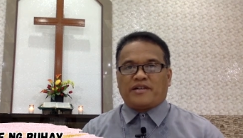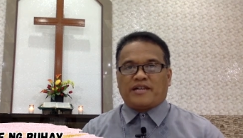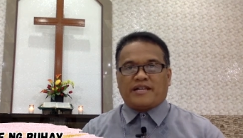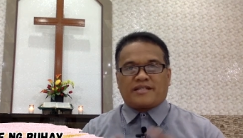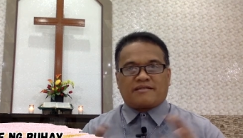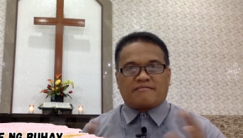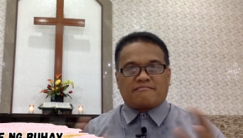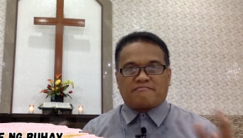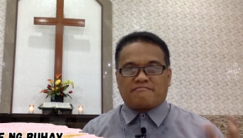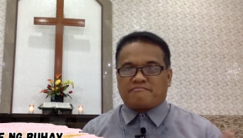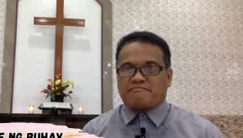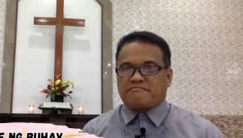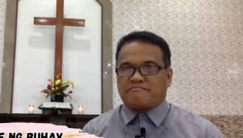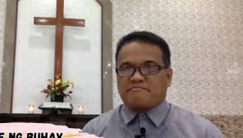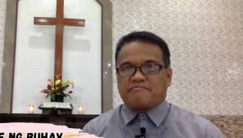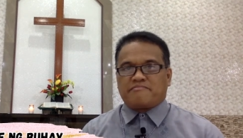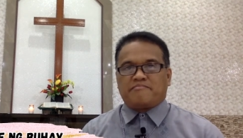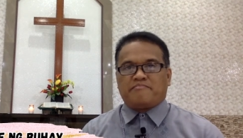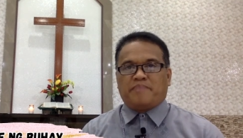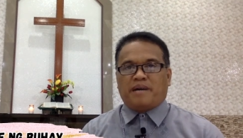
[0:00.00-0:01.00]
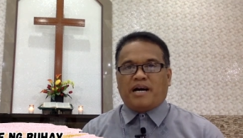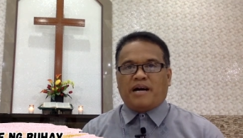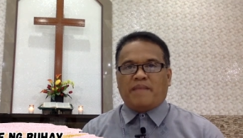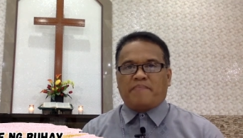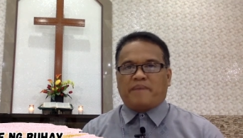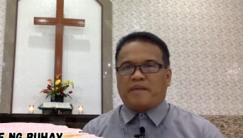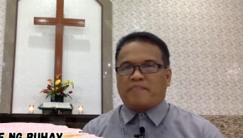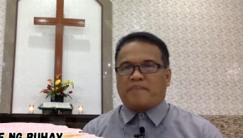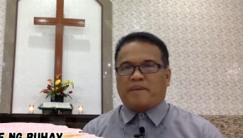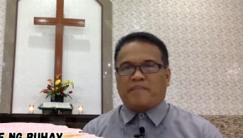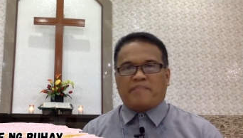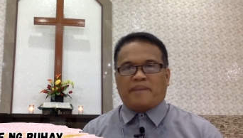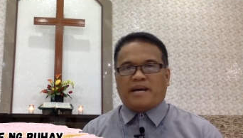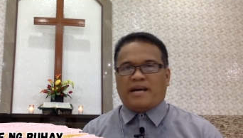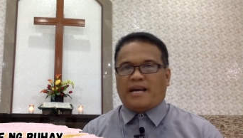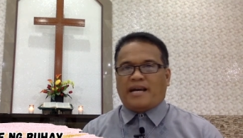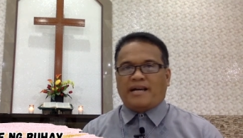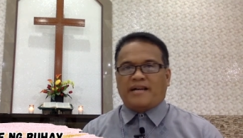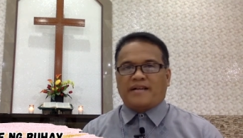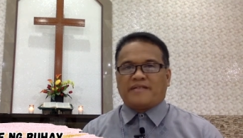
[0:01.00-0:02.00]
at mga
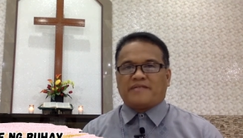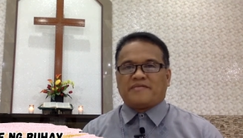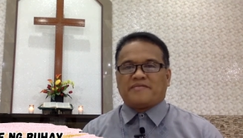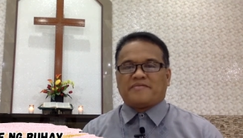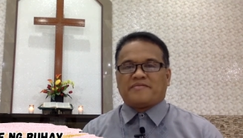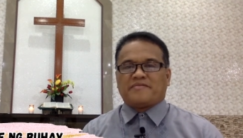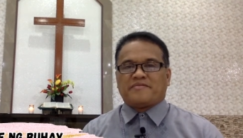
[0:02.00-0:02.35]
pagpapalang